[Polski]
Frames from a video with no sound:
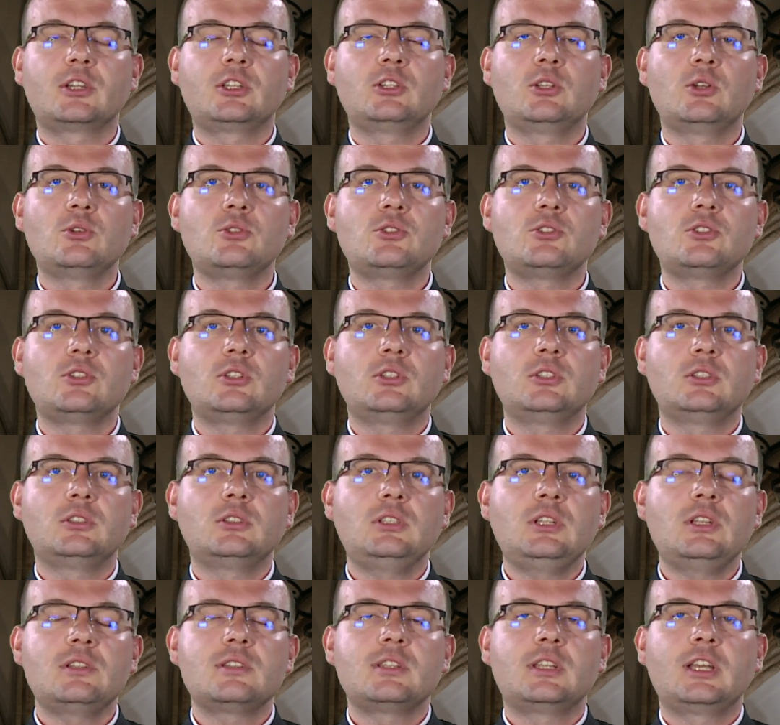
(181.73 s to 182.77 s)
ktoś
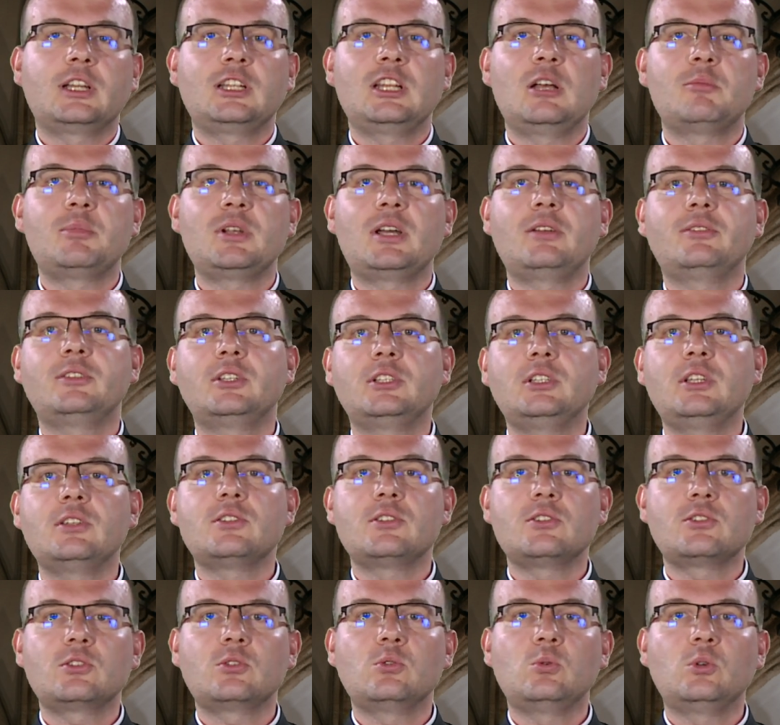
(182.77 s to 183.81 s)
nic tak naprawdę nie
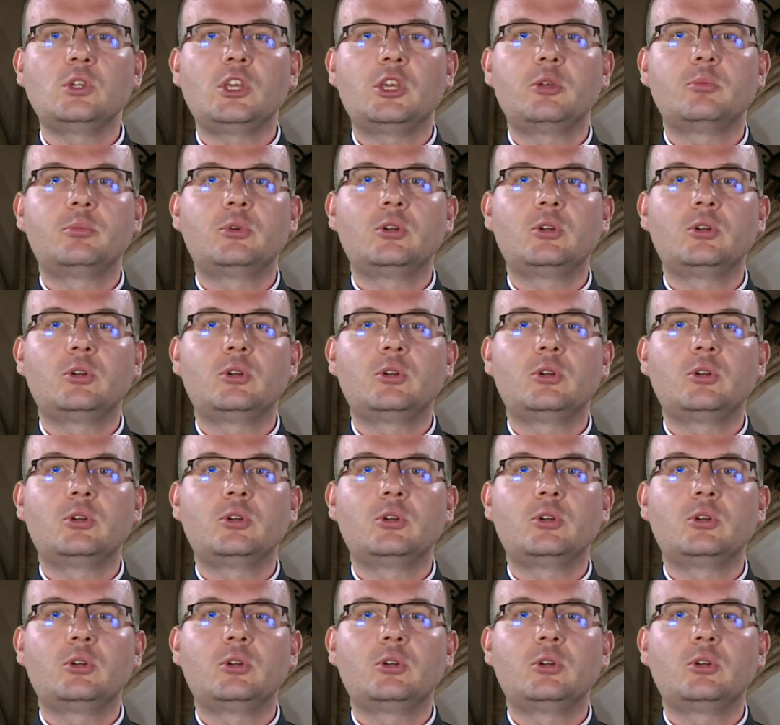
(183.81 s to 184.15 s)
zyskuje,